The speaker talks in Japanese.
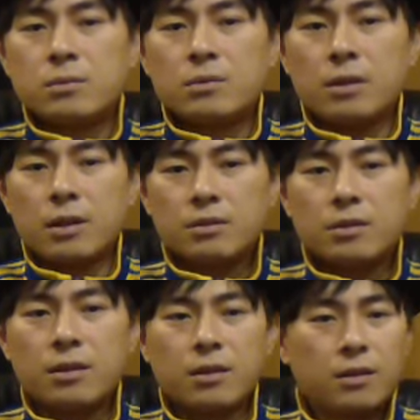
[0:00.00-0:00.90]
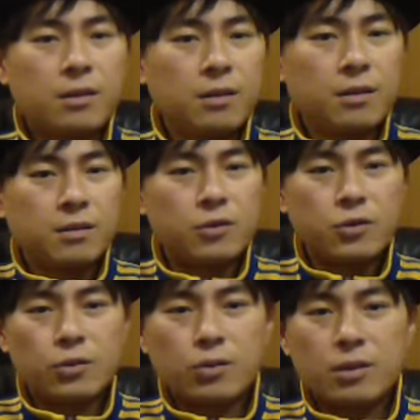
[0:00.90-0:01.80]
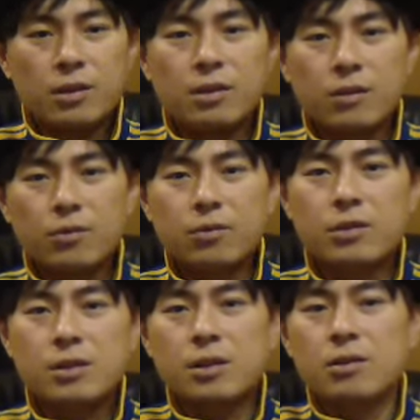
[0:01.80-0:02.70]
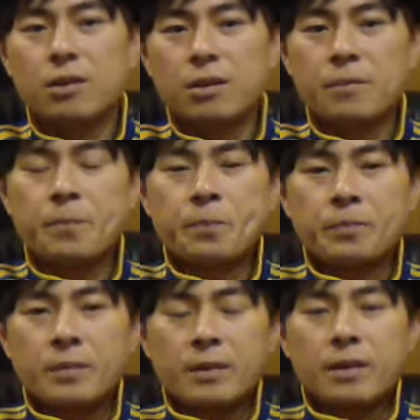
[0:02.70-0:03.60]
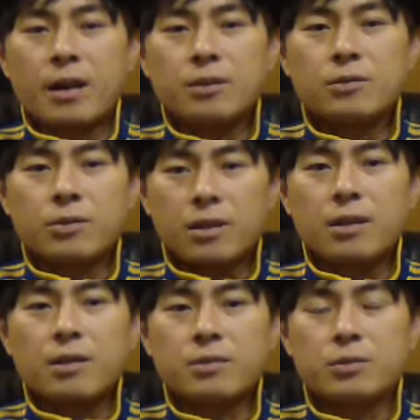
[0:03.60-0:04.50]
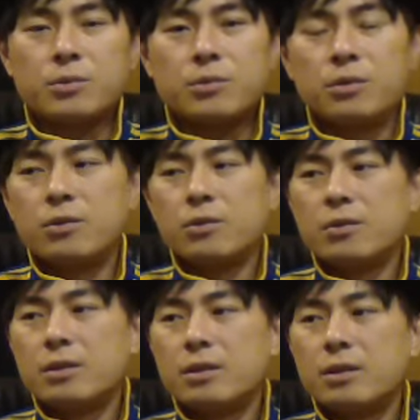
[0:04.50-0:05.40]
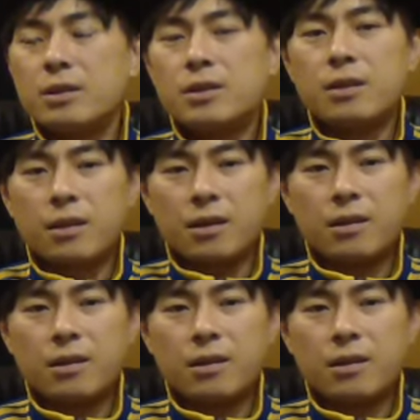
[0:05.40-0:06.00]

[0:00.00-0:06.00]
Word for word: なんせ受動的にこの意識があるので自分の意思で